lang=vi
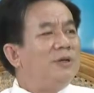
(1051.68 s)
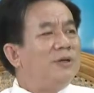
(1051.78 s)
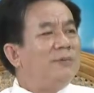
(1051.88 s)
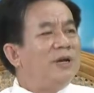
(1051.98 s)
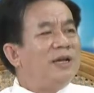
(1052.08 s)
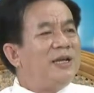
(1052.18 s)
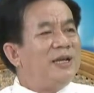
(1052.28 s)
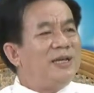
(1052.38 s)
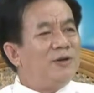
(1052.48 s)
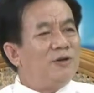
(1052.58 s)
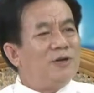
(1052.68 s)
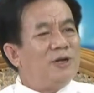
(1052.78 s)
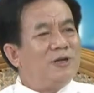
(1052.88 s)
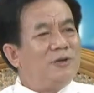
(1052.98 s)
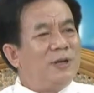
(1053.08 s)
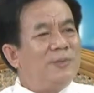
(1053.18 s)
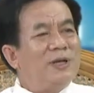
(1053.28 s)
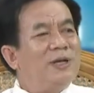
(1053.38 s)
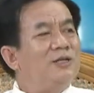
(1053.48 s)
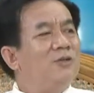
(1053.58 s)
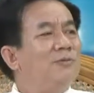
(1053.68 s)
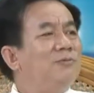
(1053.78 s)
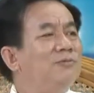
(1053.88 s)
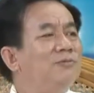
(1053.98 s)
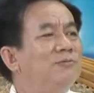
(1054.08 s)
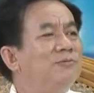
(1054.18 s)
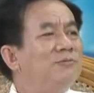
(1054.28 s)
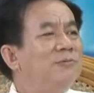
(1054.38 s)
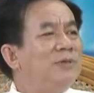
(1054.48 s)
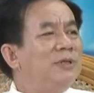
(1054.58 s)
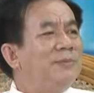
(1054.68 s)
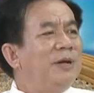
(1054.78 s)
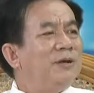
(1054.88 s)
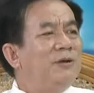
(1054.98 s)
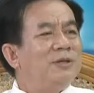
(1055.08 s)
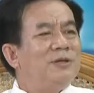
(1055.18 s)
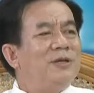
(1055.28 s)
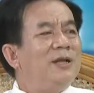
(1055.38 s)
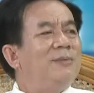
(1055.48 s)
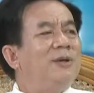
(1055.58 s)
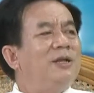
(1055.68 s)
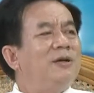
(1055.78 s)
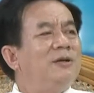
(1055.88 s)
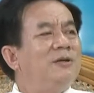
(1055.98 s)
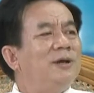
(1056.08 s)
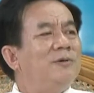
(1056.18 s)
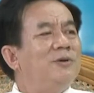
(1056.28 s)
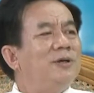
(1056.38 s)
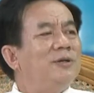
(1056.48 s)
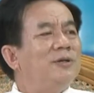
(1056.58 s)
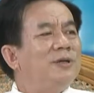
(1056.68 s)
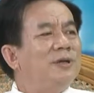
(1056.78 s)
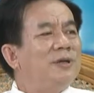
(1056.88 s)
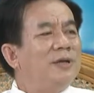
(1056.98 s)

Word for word: mà khi đến giai đoạn nguy hiểm là nó hết sốt vâng. thì bà con tưởng đâu là bệnh ổn rồi yeah.